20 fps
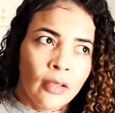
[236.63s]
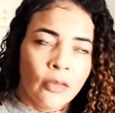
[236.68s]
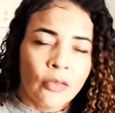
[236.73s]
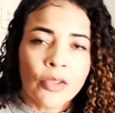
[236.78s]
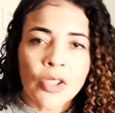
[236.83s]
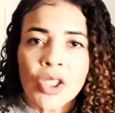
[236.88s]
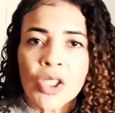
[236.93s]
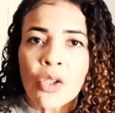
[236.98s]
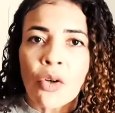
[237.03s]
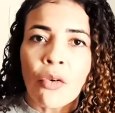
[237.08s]

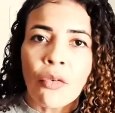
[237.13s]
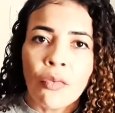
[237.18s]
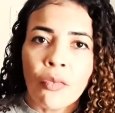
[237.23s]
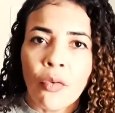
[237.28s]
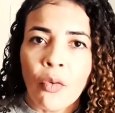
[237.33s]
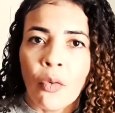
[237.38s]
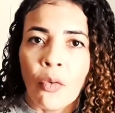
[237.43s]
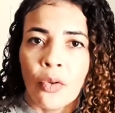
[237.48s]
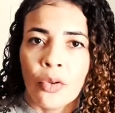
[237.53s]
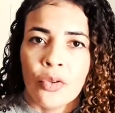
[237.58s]
Um
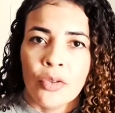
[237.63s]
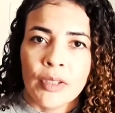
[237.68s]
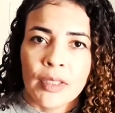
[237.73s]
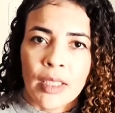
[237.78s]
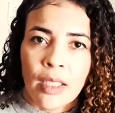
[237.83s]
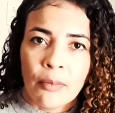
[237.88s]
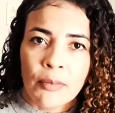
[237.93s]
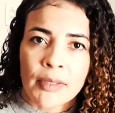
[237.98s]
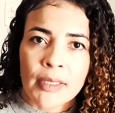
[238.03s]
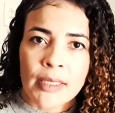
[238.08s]
desconforto,
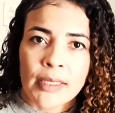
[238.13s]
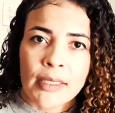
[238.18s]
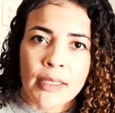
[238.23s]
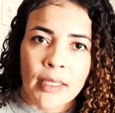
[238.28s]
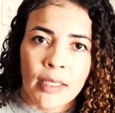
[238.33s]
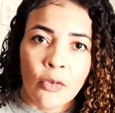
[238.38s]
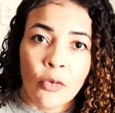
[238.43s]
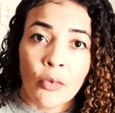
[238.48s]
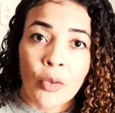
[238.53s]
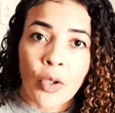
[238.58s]
digamos
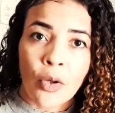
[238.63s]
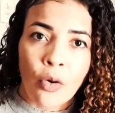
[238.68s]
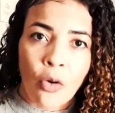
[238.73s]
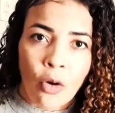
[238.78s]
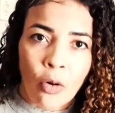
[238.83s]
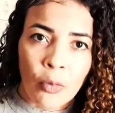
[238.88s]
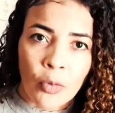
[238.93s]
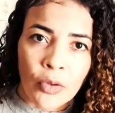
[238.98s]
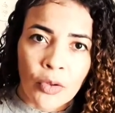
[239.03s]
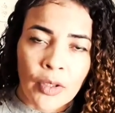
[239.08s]
assim, um
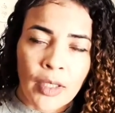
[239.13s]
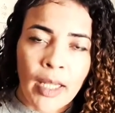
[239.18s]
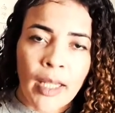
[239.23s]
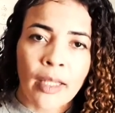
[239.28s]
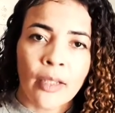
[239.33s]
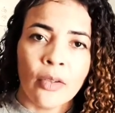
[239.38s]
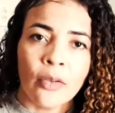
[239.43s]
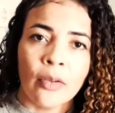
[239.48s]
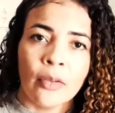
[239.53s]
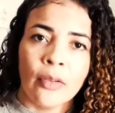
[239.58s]
incômodo,
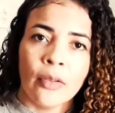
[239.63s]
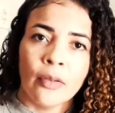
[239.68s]
né? No,